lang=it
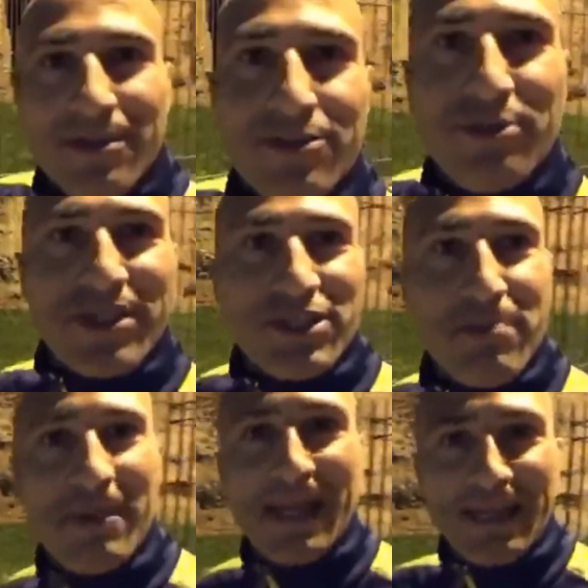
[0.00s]
Giusy
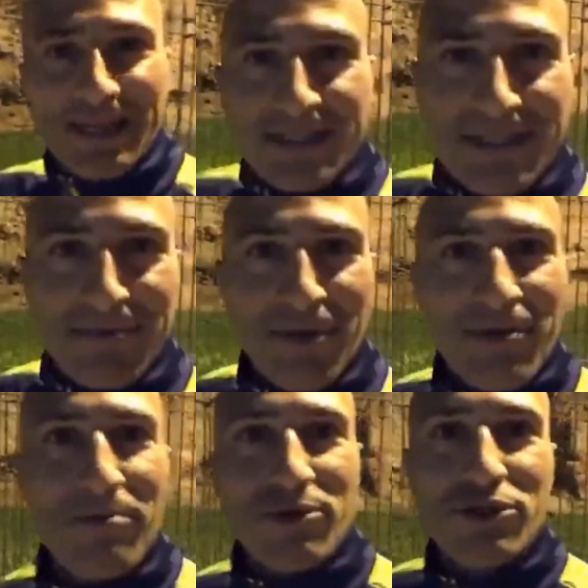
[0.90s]
dice bellissimo.
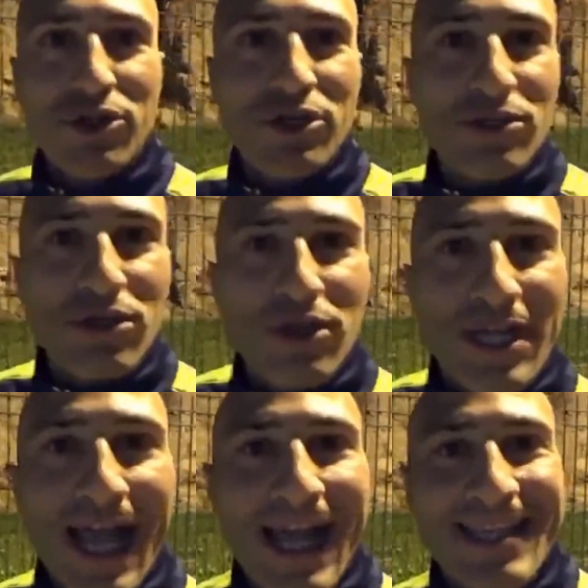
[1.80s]
Buongiorno
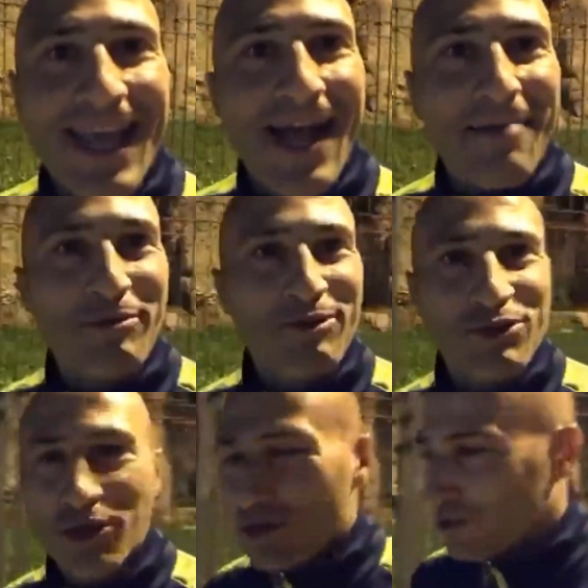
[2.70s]
Katia,
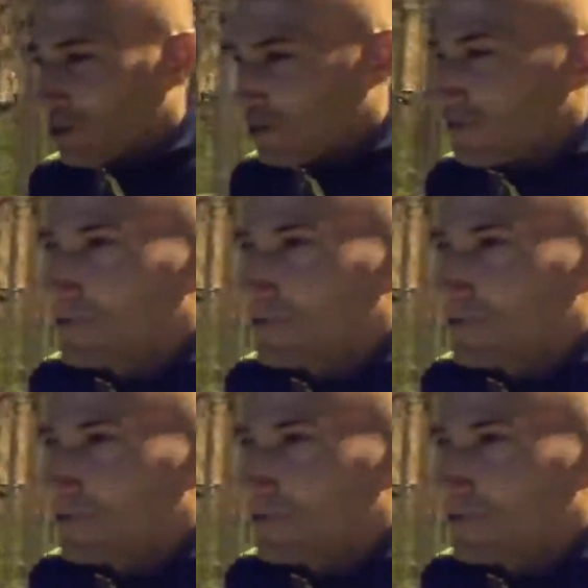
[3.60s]
buongiorno.